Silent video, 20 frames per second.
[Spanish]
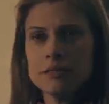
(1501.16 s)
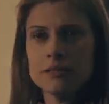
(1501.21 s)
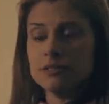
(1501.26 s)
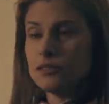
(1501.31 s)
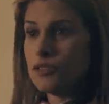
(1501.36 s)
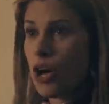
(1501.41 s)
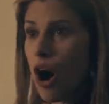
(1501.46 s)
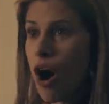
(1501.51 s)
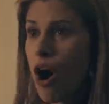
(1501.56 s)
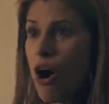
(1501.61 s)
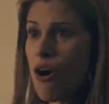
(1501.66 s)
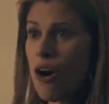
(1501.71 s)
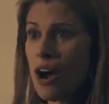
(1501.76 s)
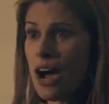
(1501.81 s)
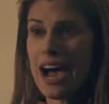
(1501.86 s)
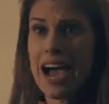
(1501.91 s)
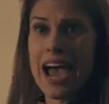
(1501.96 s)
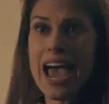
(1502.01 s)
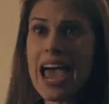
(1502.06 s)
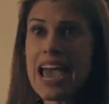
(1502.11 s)
¡No!
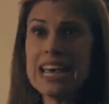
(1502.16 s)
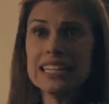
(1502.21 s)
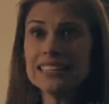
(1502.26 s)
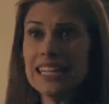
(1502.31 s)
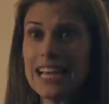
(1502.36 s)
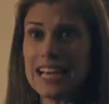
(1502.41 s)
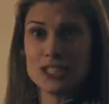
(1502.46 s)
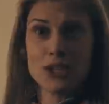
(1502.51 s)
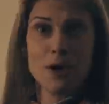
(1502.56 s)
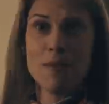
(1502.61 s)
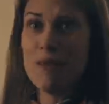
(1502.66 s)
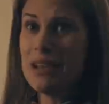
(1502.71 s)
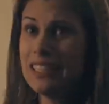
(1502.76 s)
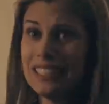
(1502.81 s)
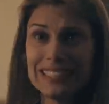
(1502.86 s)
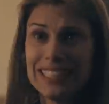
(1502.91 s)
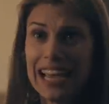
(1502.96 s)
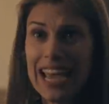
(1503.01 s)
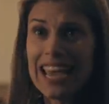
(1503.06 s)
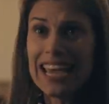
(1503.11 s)
¡Agente! ¡Eso es
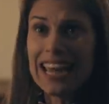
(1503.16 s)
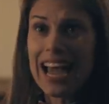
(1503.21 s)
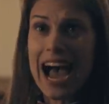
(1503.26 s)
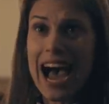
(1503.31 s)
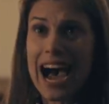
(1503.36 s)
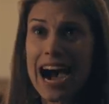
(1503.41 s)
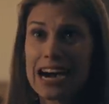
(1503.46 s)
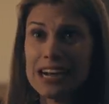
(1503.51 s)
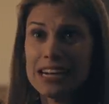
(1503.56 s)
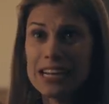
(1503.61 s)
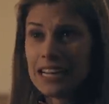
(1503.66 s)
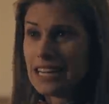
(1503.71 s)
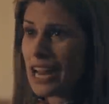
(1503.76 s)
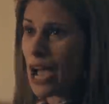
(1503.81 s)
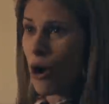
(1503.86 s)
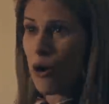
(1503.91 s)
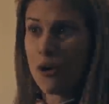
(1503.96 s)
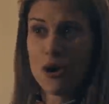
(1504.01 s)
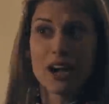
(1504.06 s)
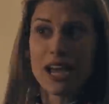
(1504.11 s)
mentira! ¡Le
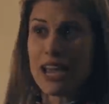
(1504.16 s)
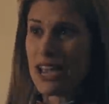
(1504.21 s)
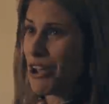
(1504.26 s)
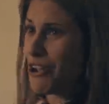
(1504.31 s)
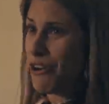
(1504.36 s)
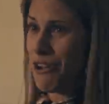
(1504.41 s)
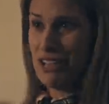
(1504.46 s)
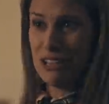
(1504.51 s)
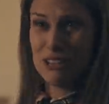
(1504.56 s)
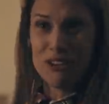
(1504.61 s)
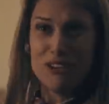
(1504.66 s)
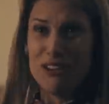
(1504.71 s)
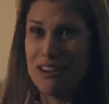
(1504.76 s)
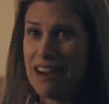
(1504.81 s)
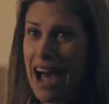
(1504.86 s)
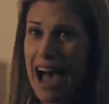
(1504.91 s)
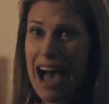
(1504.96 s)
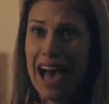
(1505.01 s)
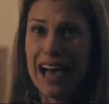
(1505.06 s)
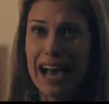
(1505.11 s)
juro que yo no he hecho
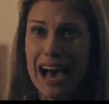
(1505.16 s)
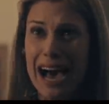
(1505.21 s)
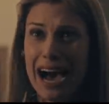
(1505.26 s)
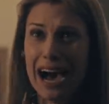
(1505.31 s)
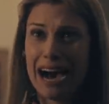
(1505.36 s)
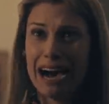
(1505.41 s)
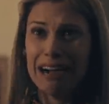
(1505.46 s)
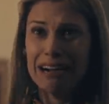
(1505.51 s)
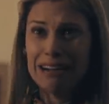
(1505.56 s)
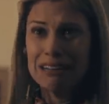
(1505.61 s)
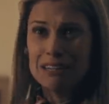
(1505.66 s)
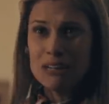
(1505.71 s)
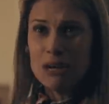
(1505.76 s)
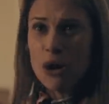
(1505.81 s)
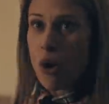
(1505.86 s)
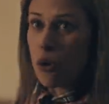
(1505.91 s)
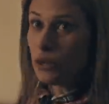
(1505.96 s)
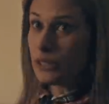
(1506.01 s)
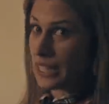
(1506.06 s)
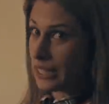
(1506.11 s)
nada!
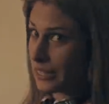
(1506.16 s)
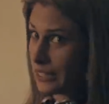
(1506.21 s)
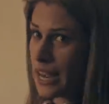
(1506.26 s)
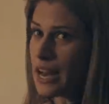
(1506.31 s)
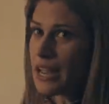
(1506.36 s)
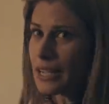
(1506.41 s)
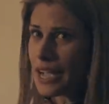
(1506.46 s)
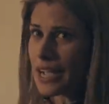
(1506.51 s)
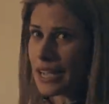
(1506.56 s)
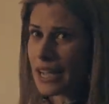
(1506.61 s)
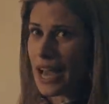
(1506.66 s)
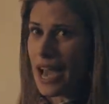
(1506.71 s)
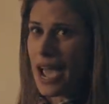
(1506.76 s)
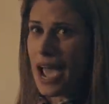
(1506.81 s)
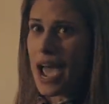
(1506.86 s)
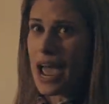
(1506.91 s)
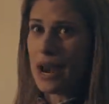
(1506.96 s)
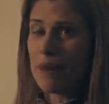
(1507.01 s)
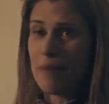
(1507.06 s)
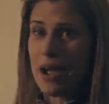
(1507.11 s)
¡Usted tiene que
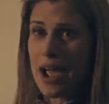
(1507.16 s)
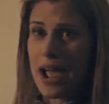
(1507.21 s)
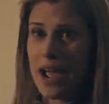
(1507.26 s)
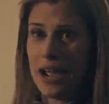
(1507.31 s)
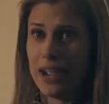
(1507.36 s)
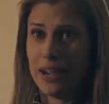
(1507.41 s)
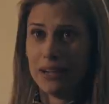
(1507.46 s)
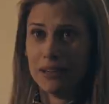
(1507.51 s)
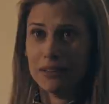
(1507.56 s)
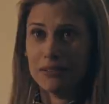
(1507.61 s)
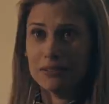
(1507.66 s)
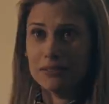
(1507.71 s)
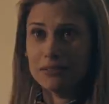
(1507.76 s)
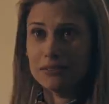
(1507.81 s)
creerme!